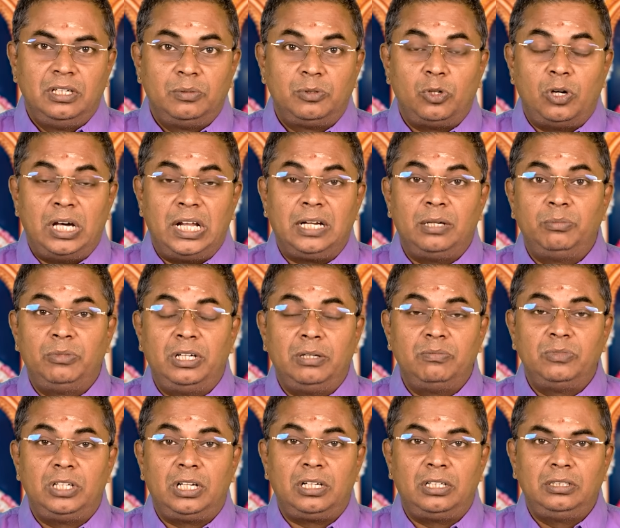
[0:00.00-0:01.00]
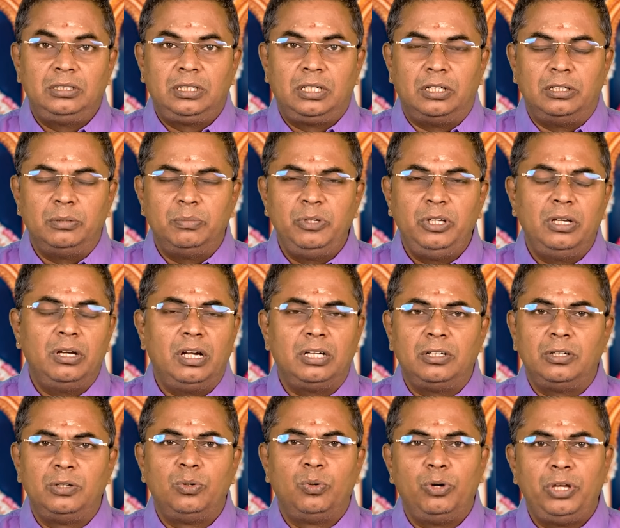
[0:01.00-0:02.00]
ஸோ அறம் இடம் தர்றது
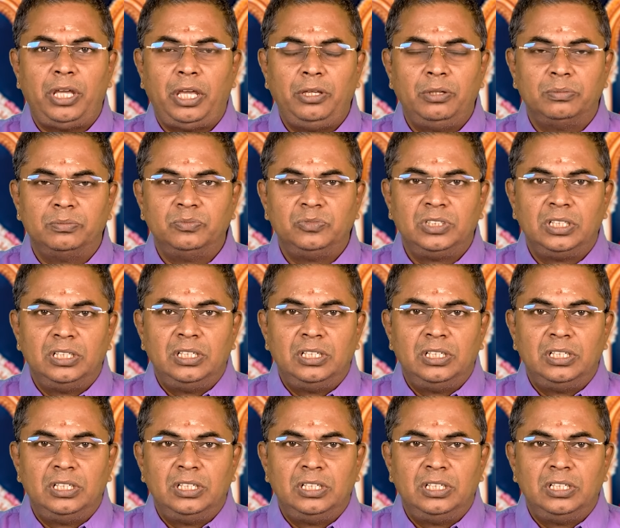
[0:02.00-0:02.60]
கடுமையான நோயையும்